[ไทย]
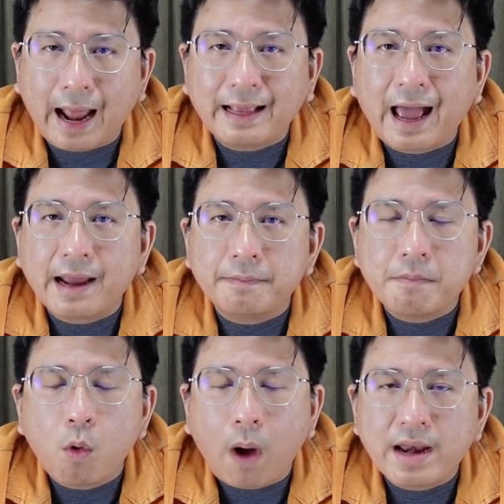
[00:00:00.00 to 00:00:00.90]
รายงาน
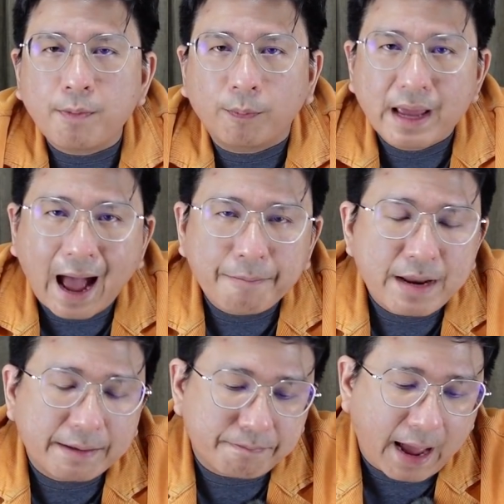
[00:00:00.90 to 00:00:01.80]
เมื่อวานที่ผมได้อัป
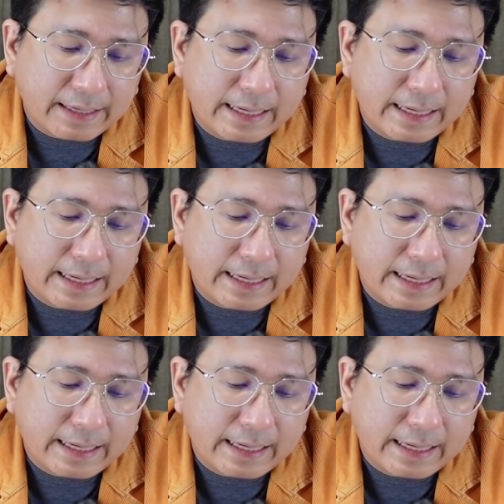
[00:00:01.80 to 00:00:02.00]
เดตไป